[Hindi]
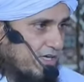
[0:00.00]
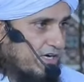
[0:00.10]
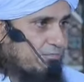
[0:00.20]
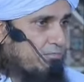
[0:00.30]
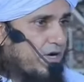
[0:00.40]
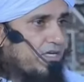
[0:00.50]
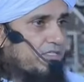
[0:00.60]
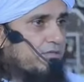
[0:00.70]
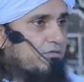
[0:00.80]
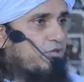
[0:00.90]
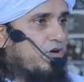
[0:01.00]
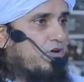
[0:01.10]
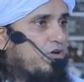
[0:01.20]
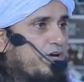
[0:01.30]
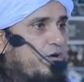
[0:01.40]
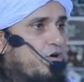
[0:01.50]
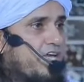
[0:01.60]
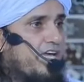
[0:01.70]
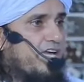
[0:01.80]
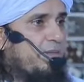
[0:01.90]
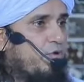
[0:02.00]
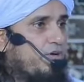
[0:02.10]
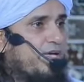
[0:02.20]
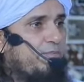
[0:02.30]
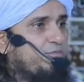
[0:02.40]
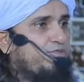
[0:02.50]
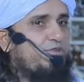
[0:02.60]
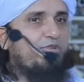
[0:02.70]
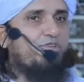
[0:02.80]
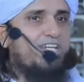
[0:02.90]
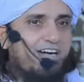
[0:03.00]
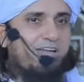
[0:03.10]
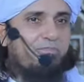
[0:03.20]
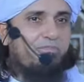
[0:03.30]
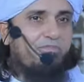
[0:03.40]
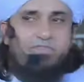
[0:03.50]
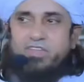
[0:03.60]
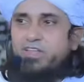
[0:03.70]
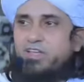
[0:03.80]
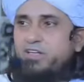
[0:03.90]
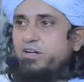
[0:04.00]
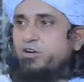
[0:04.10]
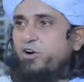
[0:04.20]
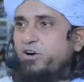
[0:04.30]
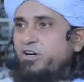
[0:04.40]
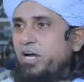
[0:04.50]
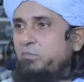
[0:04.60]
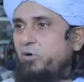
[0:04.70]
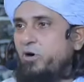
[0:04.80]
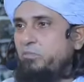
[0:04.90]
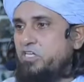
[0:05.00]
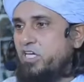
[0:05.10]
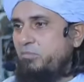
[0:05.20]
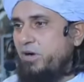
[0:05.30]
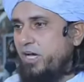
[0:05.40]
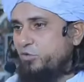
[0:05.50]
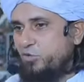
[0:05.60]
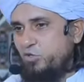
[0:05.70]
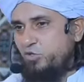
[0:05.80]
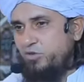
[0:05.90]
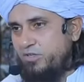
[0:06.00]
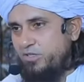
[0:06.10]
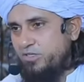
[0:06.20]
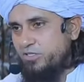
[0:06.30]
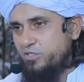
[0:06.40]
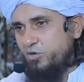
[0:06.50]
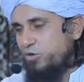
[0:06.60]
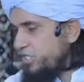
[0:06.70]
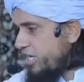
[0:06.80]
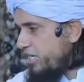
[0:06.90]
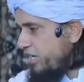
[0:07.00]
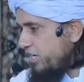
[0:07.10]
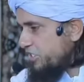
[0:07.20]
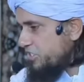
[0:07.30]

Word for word: धड़कन बस डॉक्टरों ने ओके की रिपोर्ट है अब तू सो जा डॉक्टर ने रिपोर्ट पेश की भाई तू सो जा हर